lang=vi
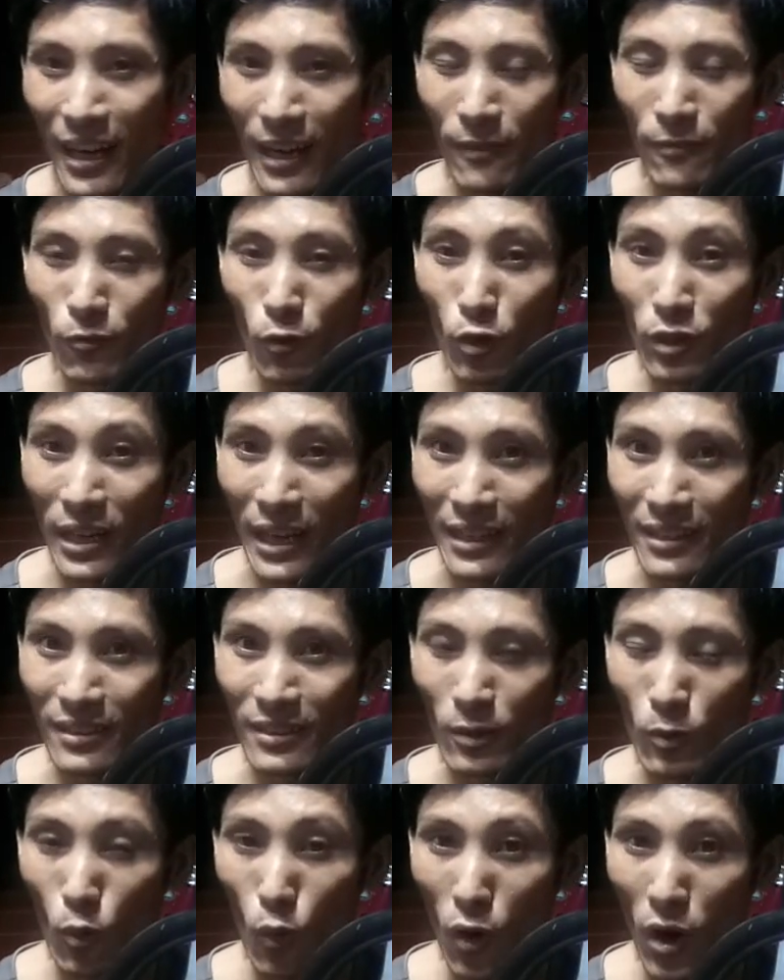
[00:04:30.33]
uh, vô
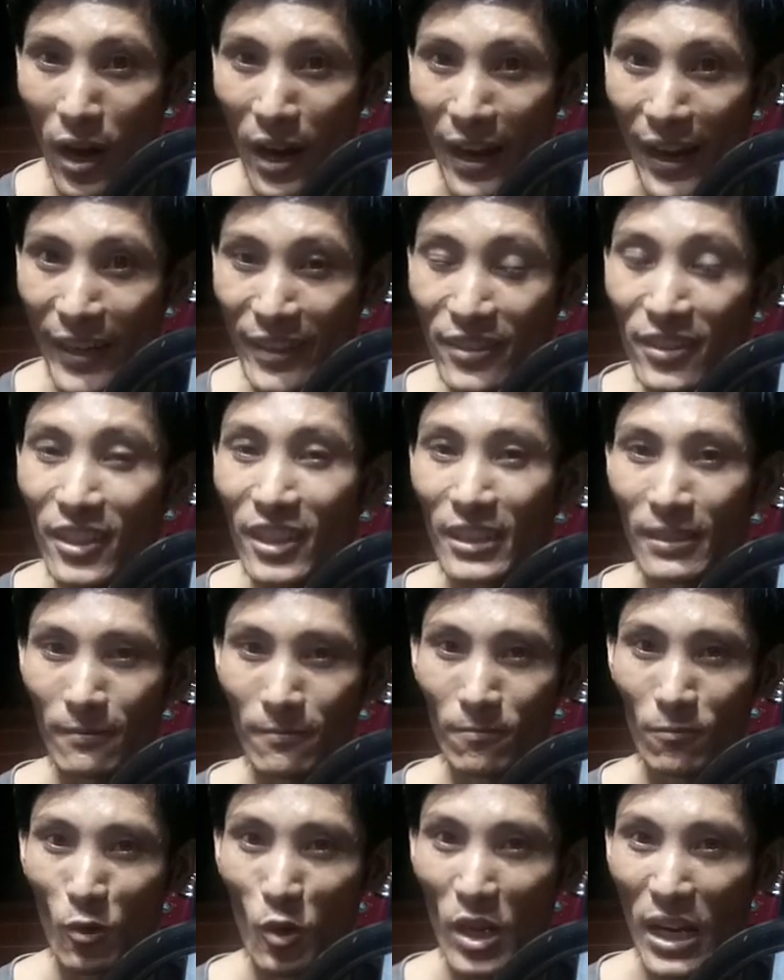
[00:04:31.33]
năng của Estin
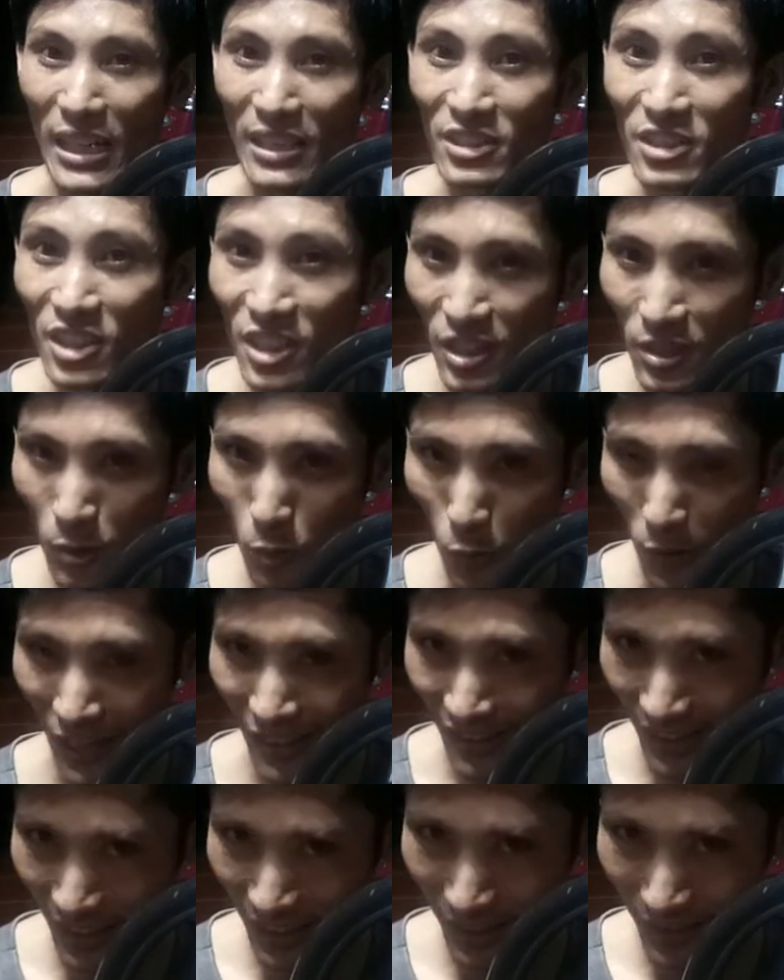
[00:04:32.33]
vô năng zin của
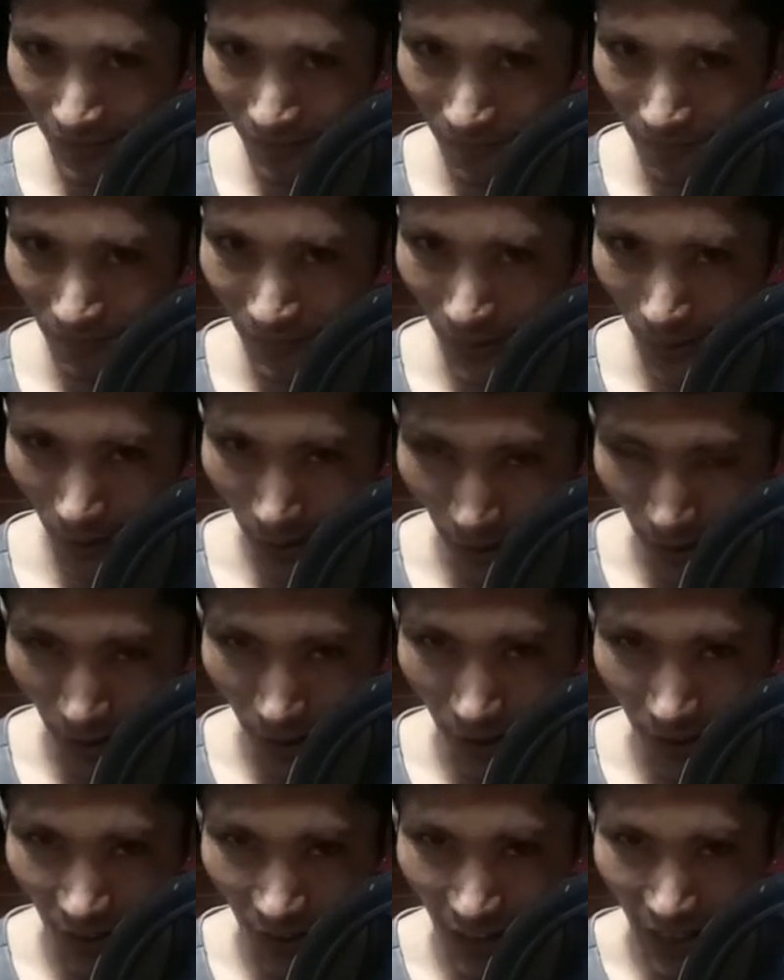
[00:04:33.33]
Estin
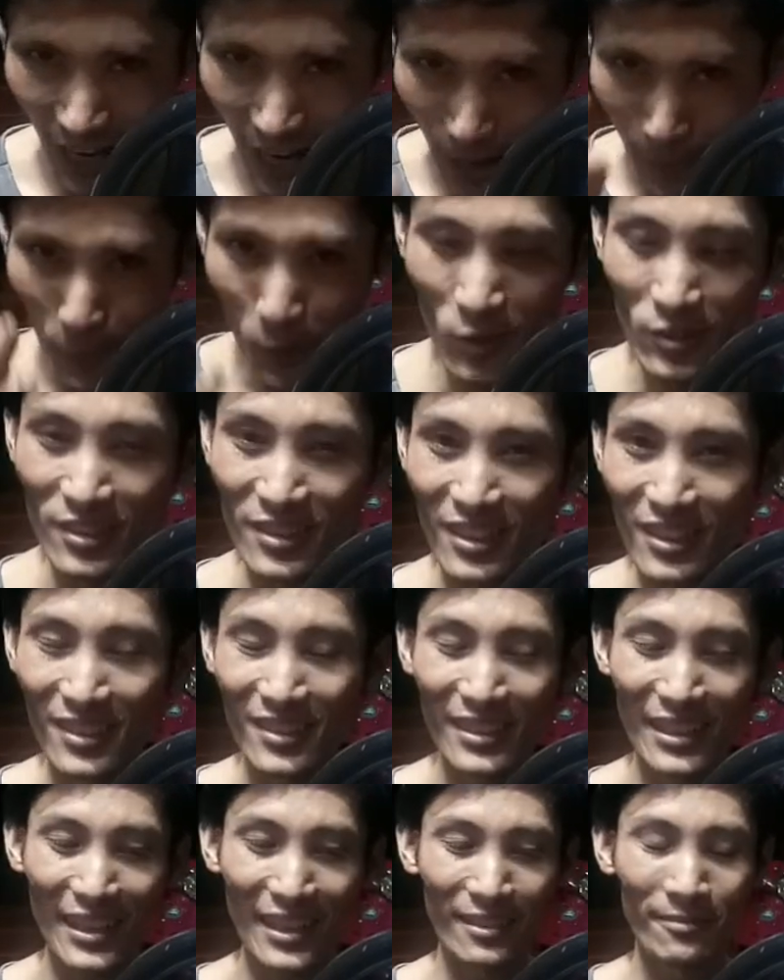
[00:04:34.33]
đó hai món zin
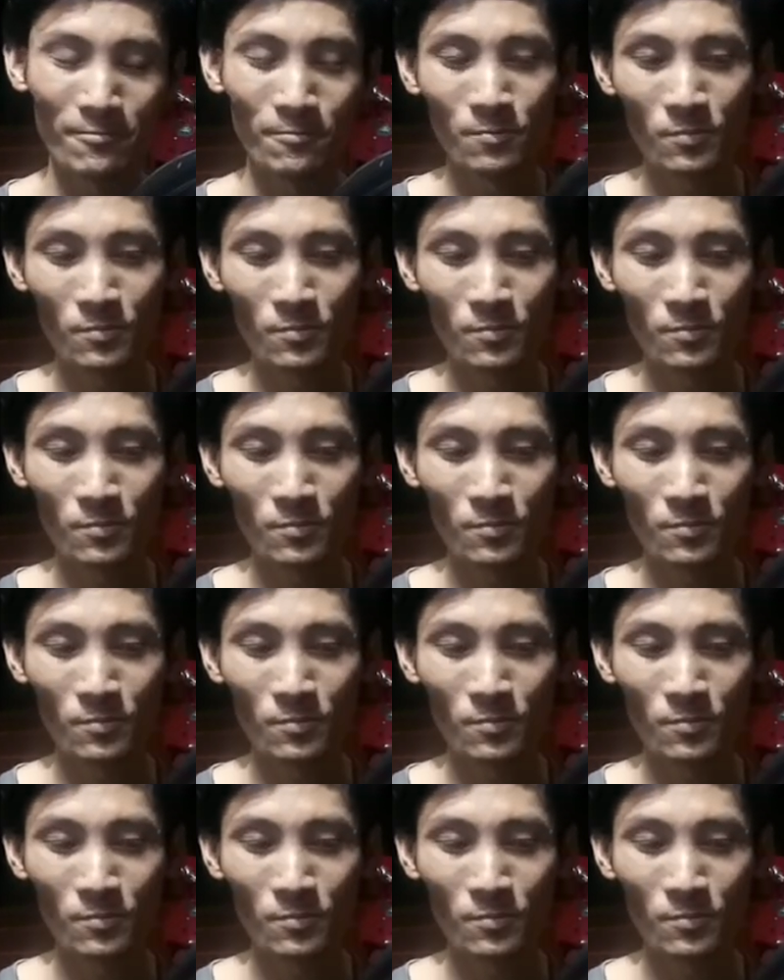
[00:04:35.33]
nhá